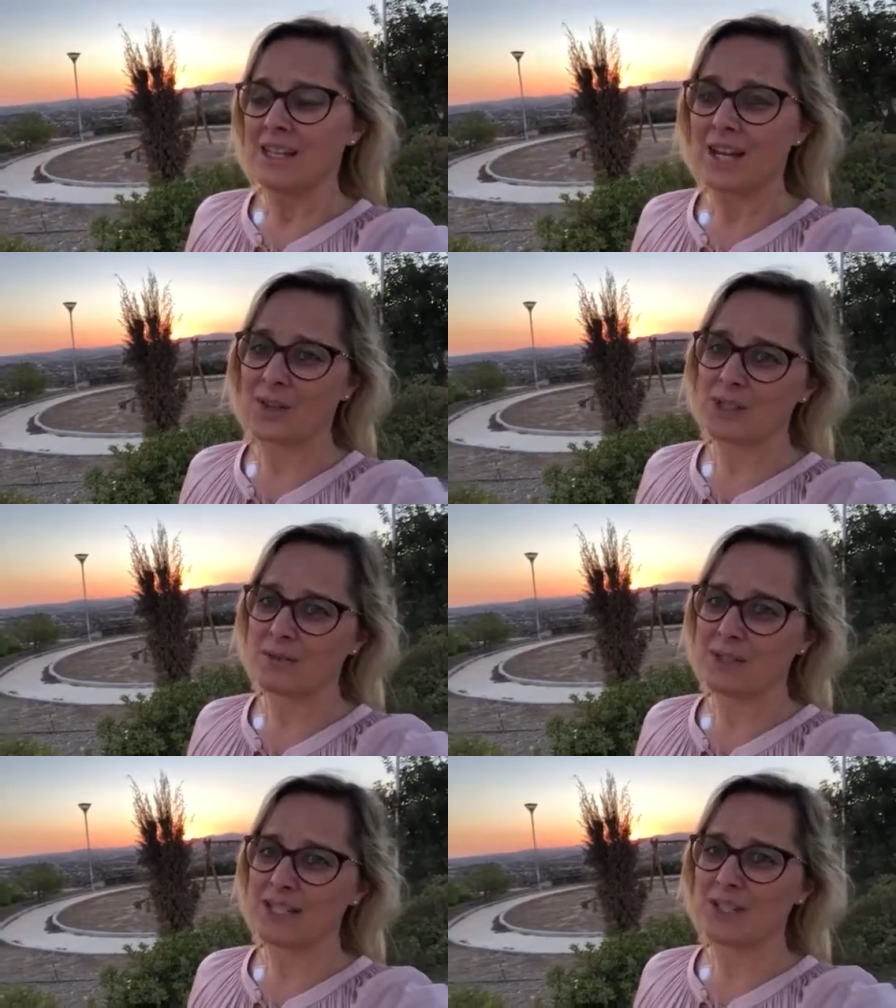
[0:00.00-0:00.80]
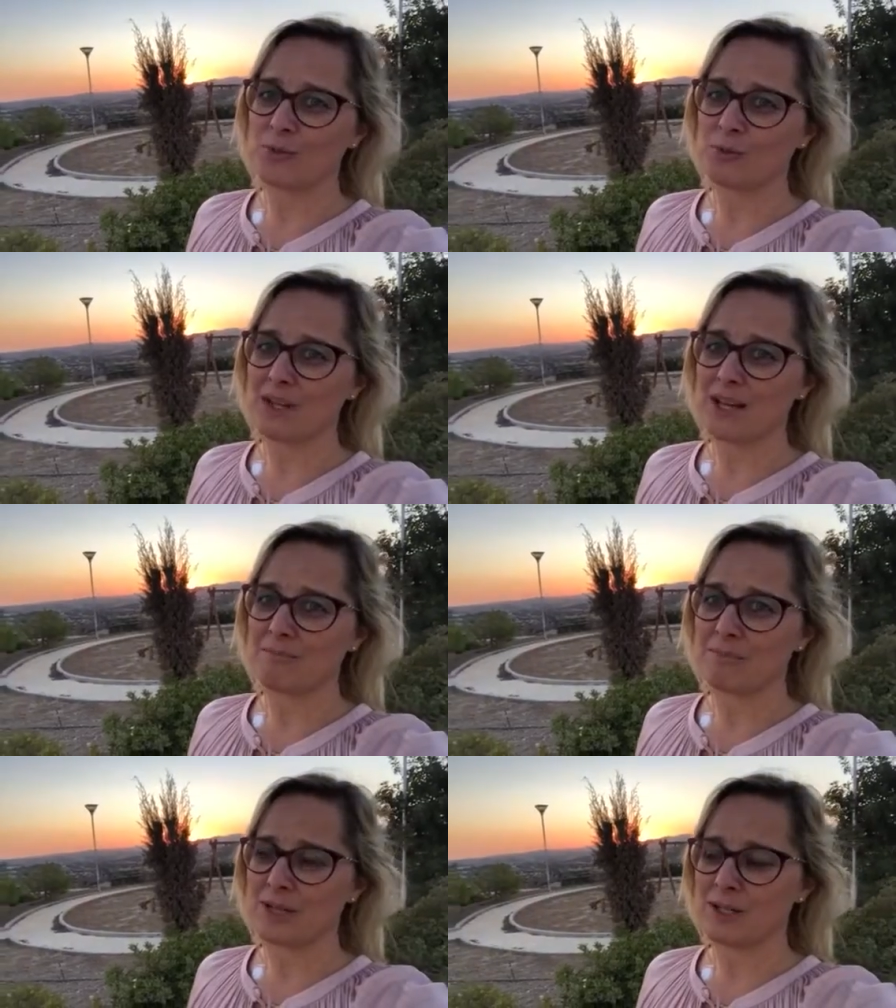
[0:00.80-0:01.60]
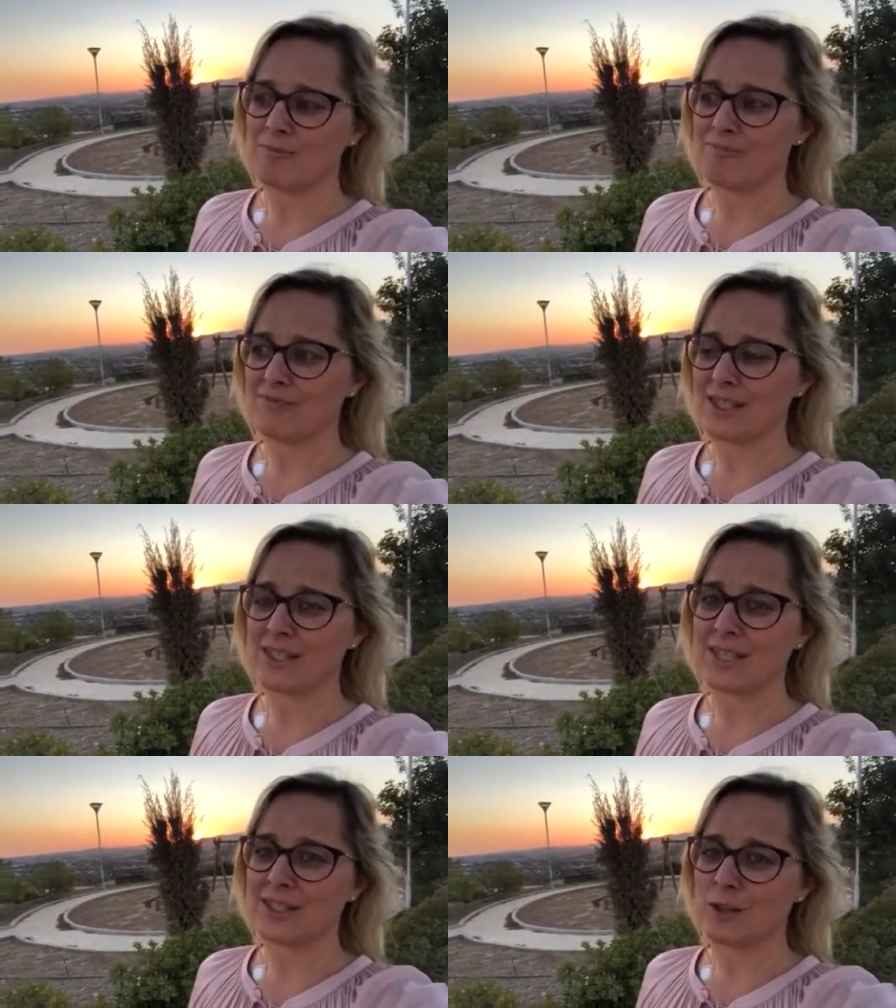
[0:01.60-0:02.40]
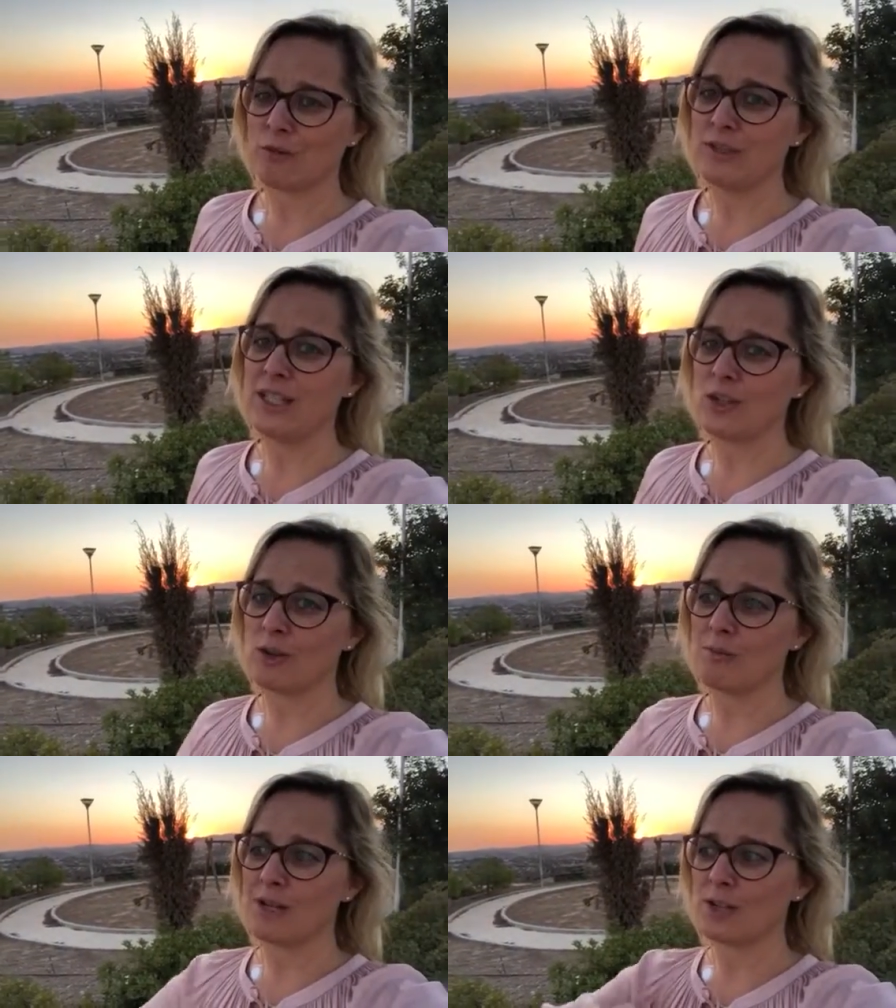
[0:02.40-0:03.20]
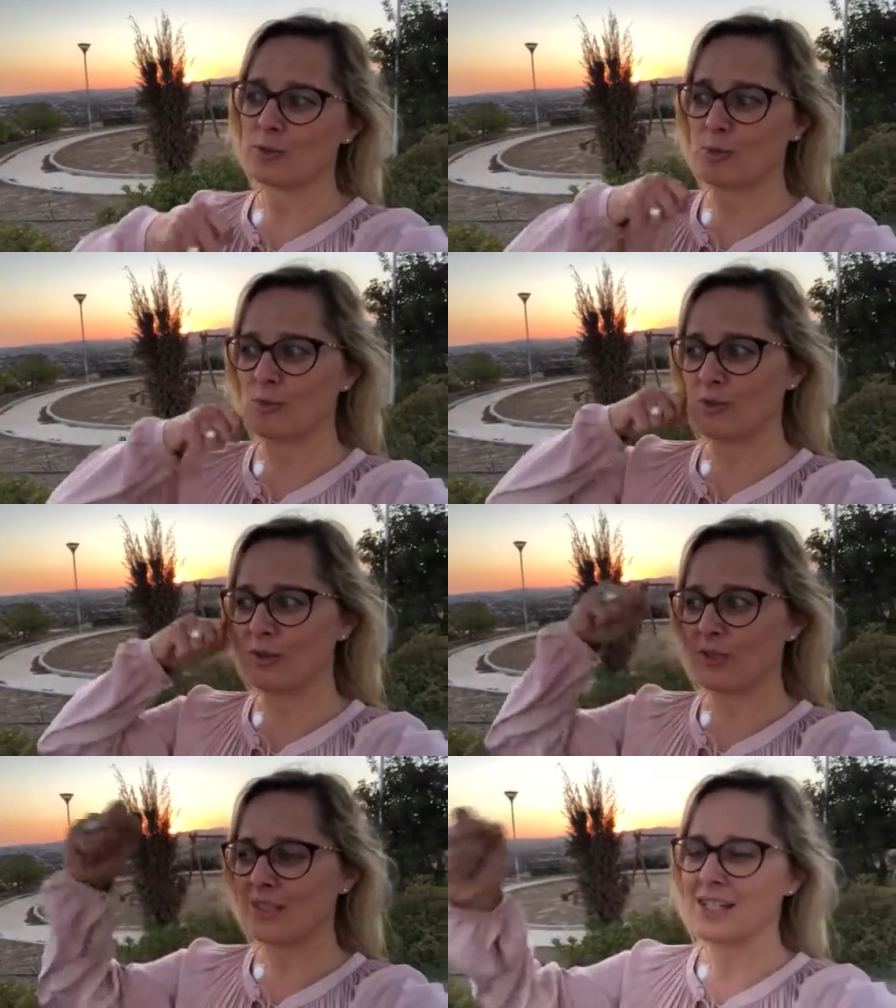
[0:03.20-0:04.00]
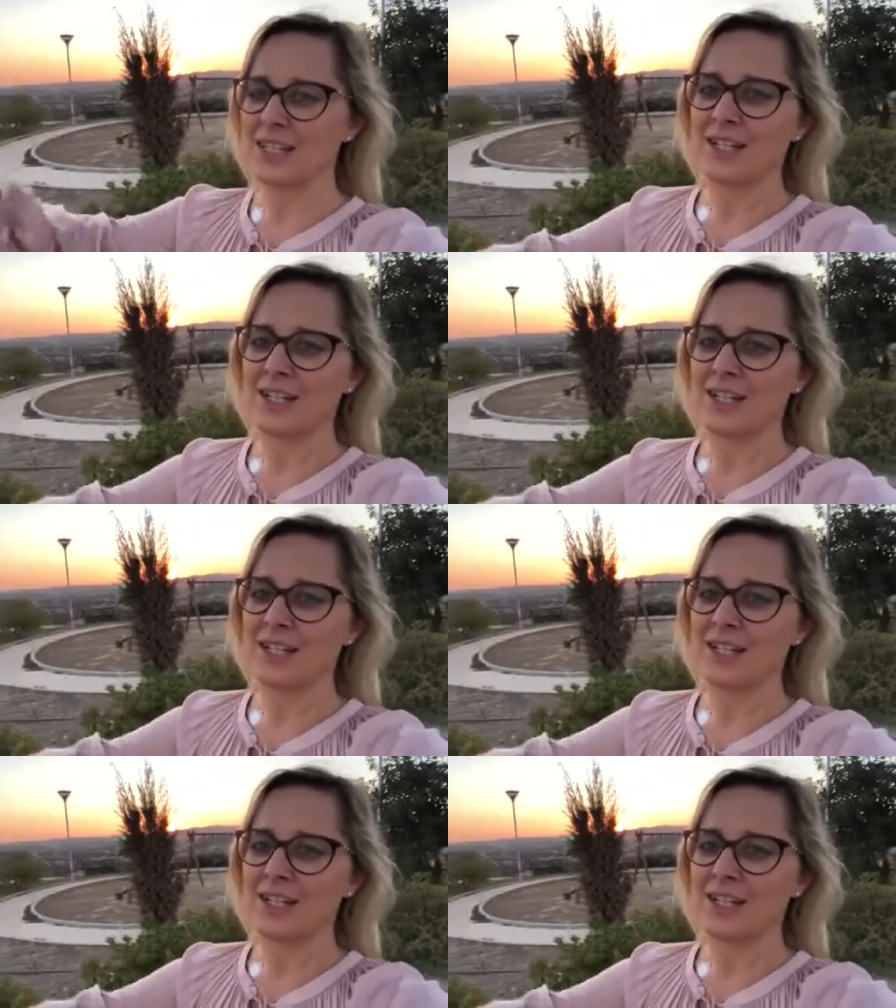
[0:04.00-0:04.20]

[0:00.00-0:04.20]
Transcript: Ja, und ich bin echt so dankbar, dass ich jetzt auch wieder nochmal so ein